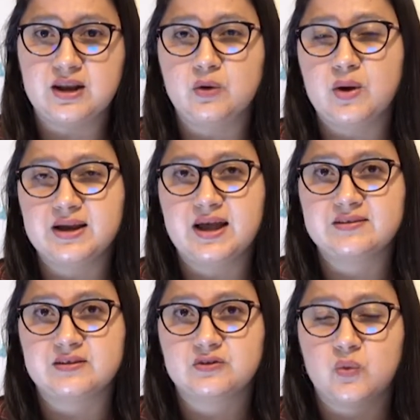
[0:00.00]
al igual que
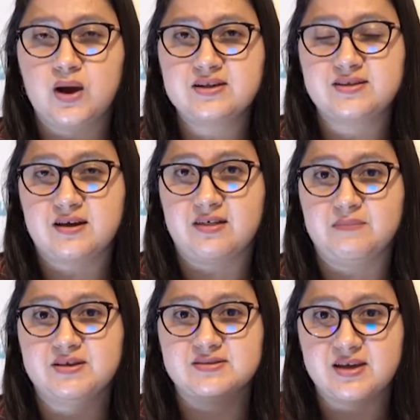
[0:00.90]
las escuelas y
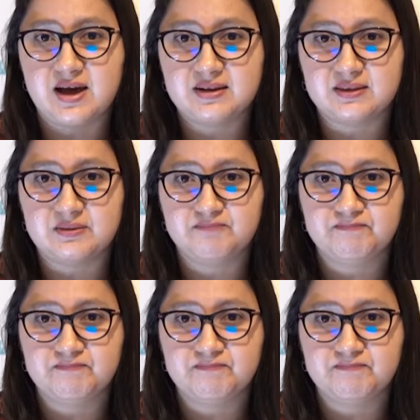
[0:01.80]
academias de arte.